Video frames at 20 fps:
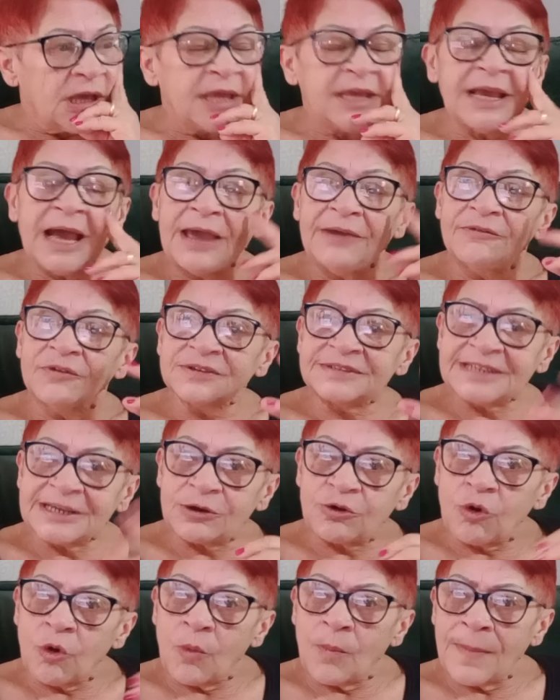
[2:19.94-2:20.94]
E aí você
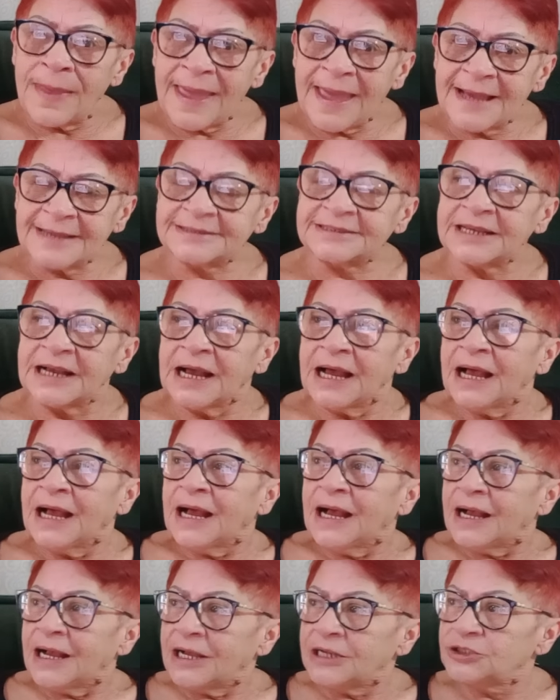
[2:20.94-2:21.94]
começa
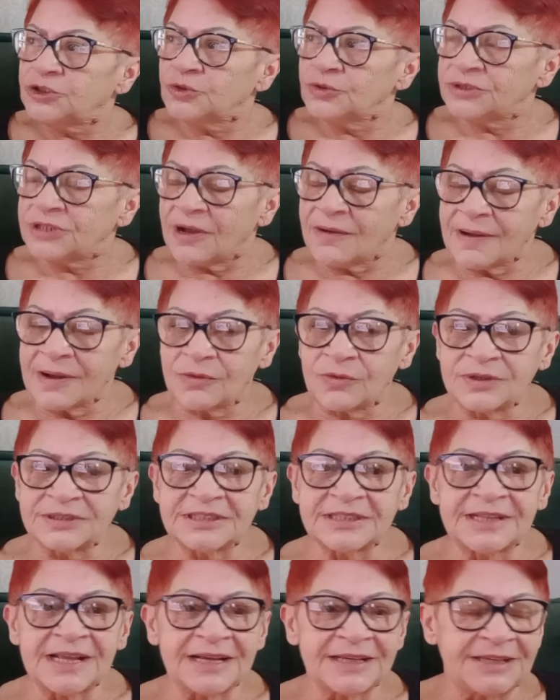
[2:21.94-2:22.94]
a juntar uma
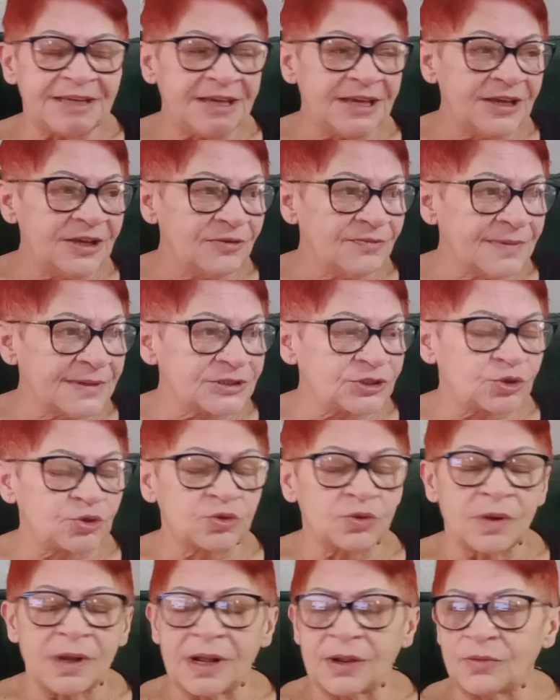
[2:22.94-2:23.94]
coisa daqui, uma,
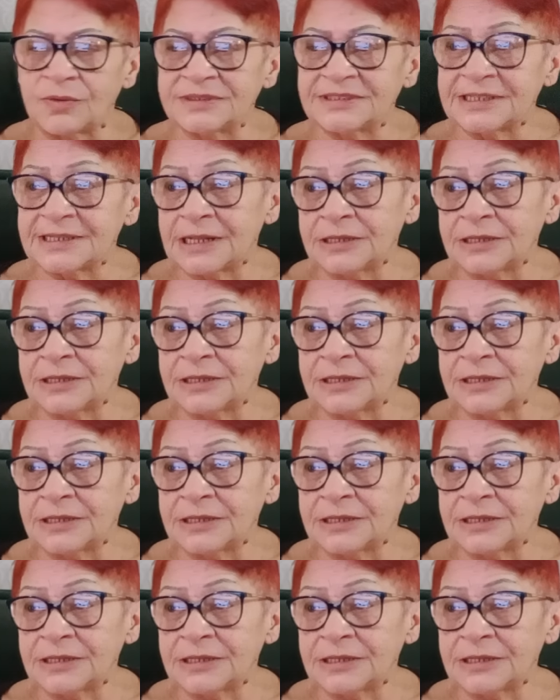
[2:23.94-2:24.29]
uma coisa.